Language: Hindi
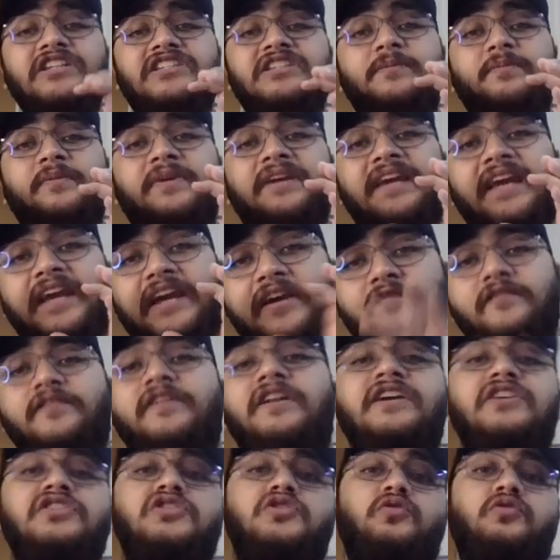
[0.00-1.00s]
जबकि
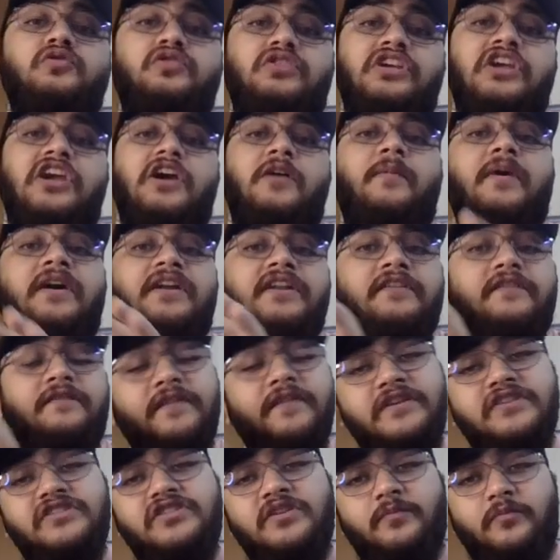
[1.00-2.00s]
एफडी जो होती है हमारी
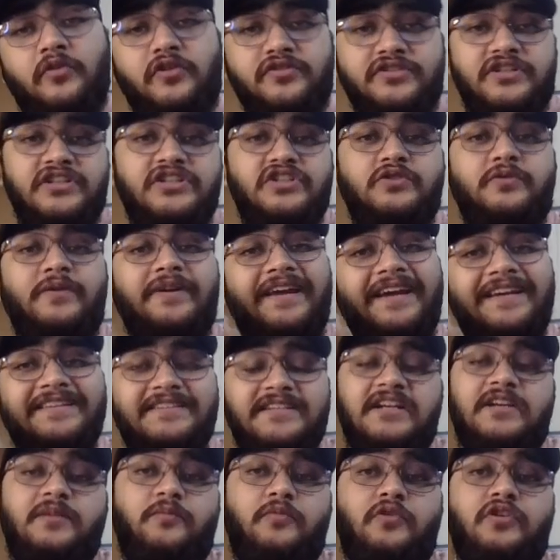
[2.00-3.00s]
फिक्स डिपॉजिट जो है
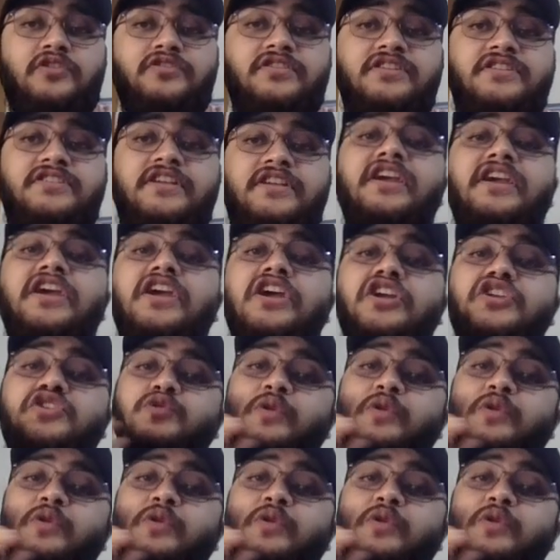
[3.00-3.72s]
ऐसे डिपॉजिट्स हैं